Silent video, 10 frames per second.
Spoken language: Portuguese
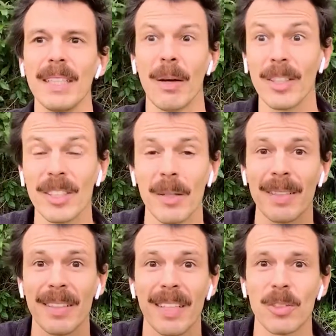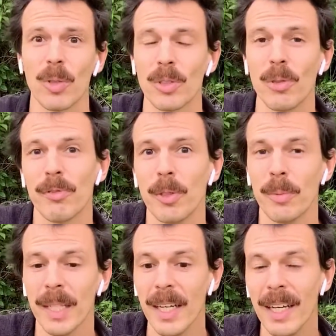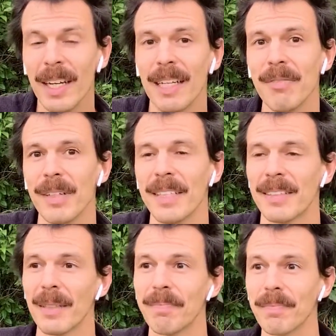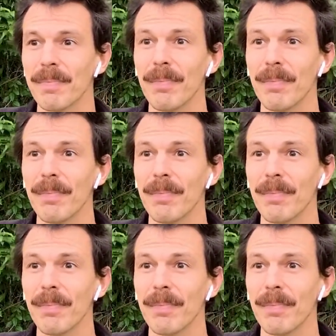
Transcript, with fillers: E eu acho que são essas questões que o filme levanta.